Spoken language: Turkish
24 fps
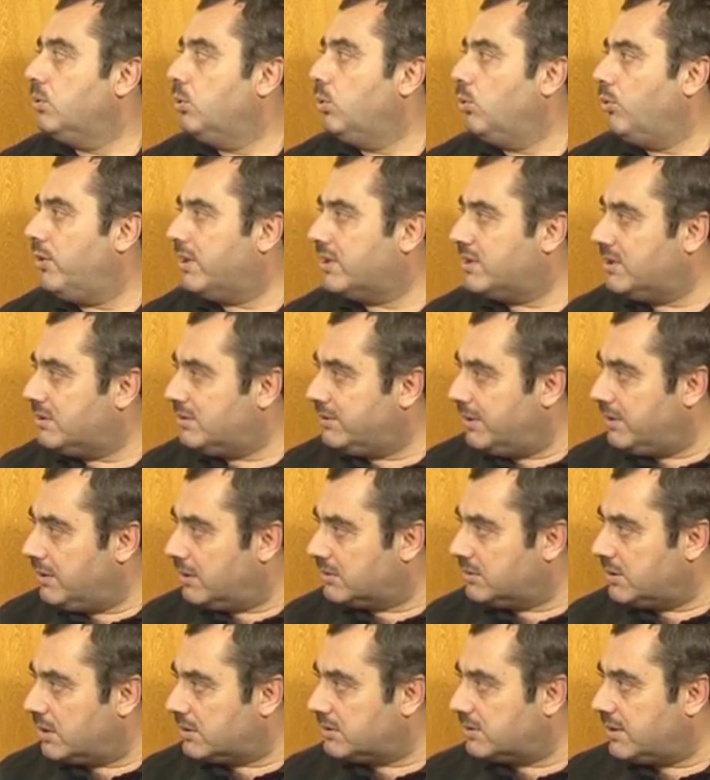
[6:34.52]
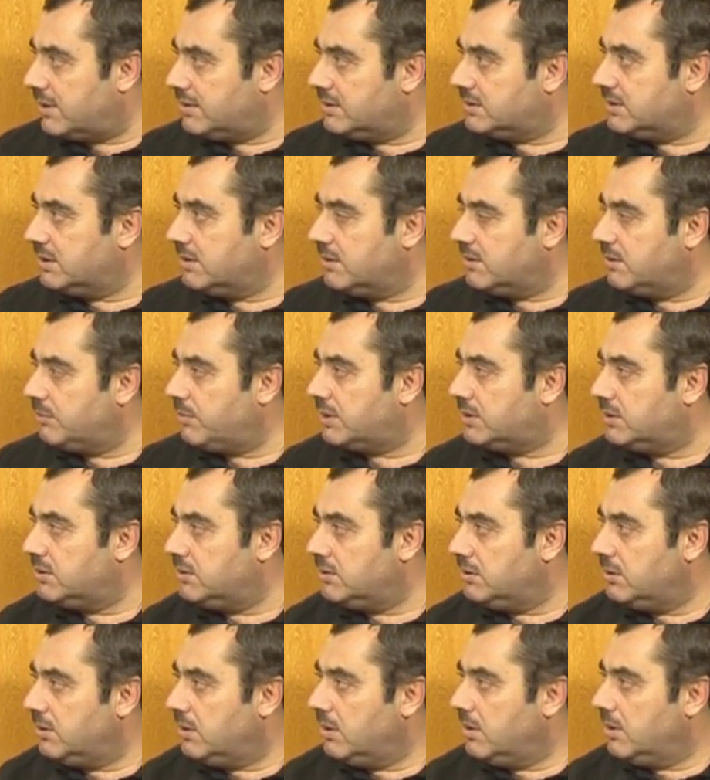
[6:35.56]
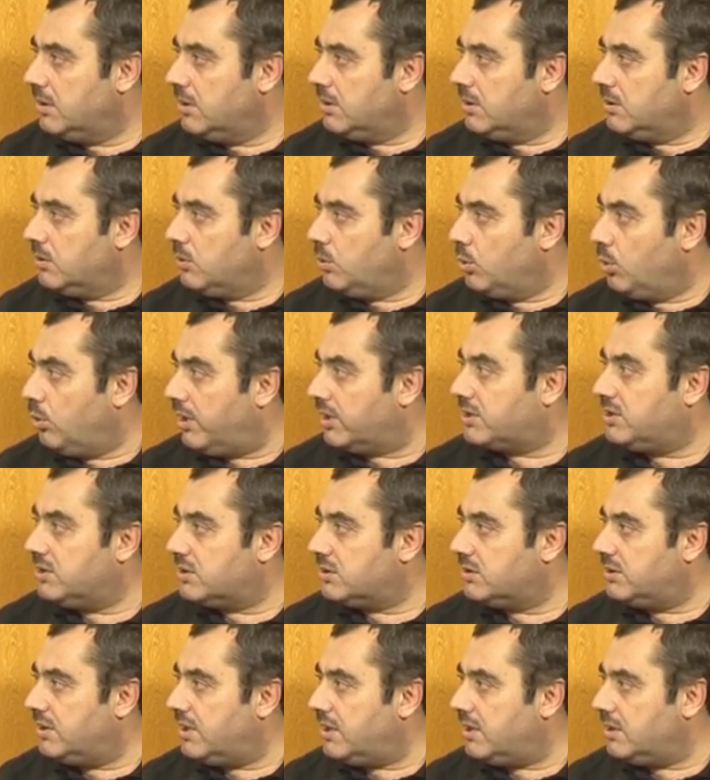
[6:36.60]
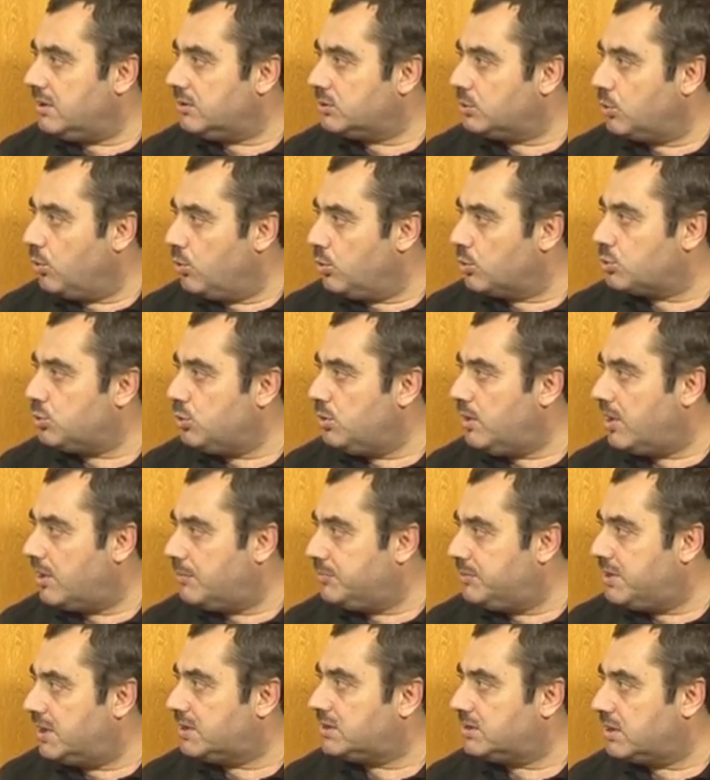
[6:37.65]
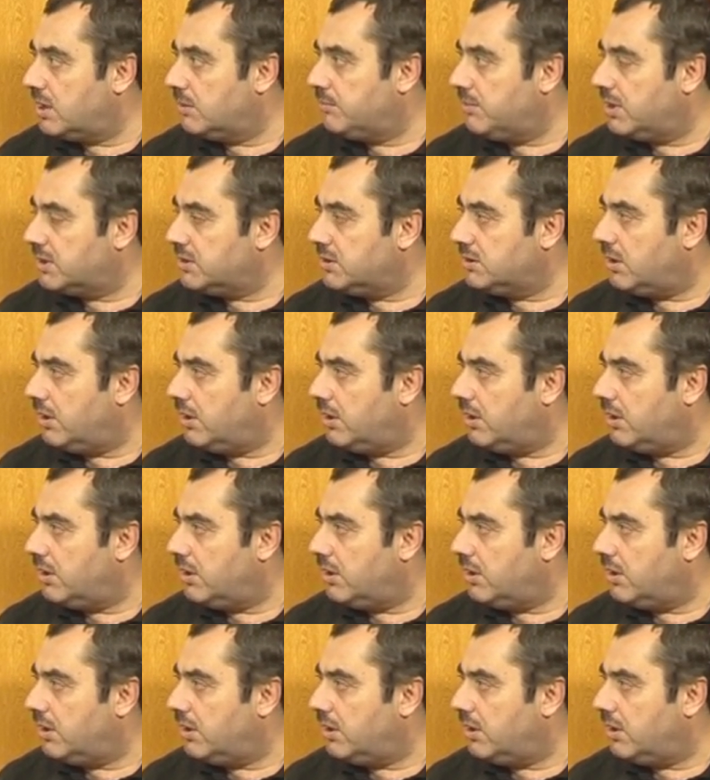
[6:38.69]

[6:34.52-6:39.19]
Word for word: o vakitte yataktan sıyrılmanın, o vakitte soğuk suyla abdest almanın,